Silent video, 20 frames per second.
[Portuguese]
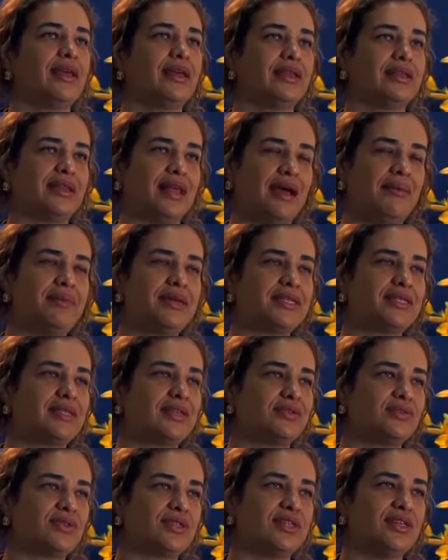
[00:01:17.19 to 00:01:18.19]
está prestando
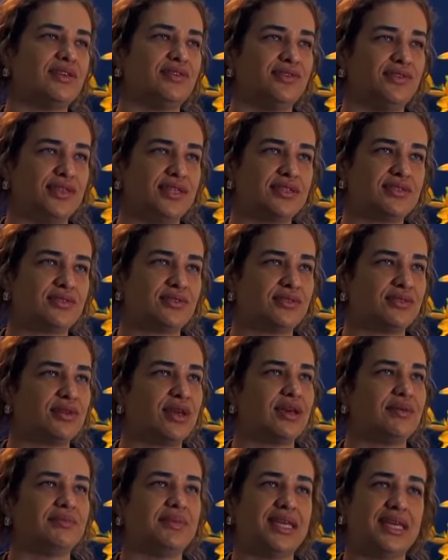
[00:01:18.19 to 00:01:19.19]
um serviço
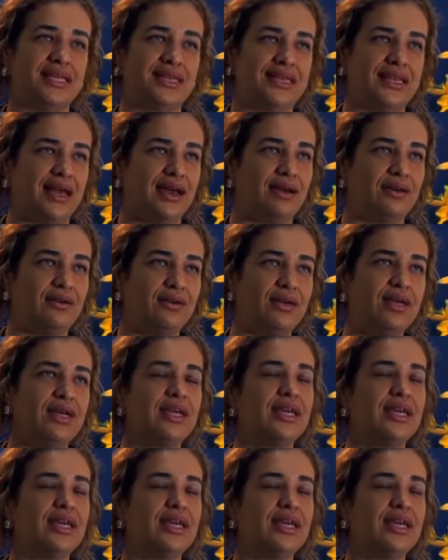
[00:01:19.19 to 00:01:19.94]
ambiental